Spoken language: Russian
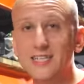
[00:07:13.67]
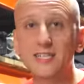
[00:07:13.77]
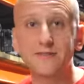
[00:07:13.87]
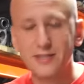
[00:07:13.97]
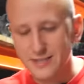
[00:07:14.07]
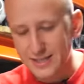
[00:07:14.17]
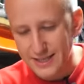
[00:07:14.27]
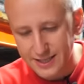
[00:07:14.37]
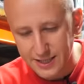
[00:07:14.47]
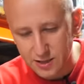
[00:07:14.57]
Также известны
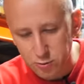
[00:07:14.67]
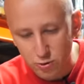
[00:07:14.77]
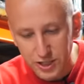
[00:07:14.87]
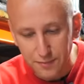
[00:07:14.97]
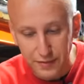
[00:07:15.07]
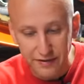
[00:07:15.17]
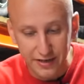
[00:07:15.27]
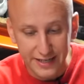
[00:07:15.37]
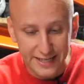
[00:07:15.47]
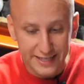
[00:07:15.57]
редкие случаи
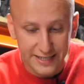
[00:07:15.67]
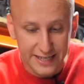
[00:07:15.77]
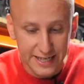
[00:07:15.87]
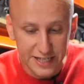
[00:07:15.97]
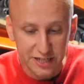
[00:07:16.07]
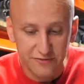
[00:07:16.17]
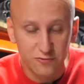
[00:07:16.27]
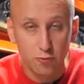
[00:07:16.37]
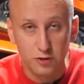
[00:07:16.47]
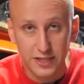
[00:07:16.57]
появления трещин
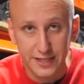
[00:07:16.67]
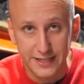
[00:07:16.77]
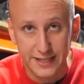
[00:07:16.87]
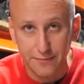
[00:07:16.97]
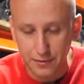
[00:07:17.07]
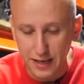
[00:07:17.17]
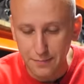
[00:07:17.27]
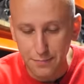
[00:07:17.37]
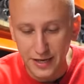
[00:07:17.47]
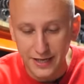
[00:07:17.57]
внутри
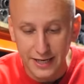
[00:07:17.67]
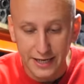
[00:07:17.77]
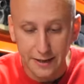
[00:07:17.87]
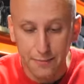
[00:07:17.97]
теплообменника.